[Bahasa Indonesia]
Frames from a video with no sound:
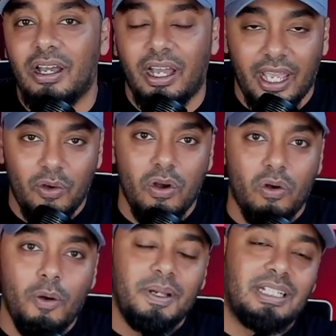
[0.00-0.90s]
Kayak gue,
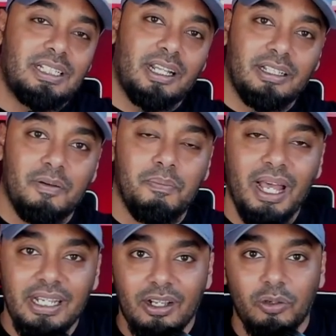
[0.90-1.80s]
gue penasaran
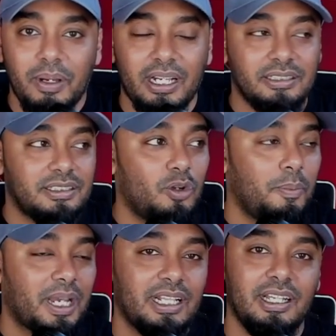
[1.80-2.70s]
kemana Hano Behrens nih? Gue
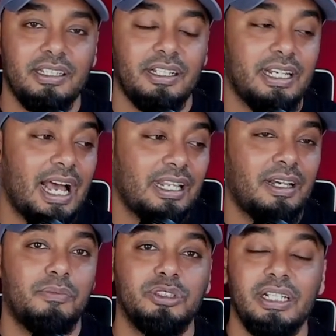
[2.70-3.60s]
pengen lihat dia nih, nggak ada.
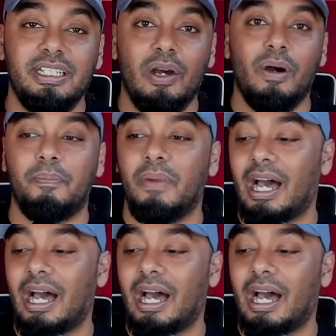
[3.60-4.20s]
Mesti dijawab.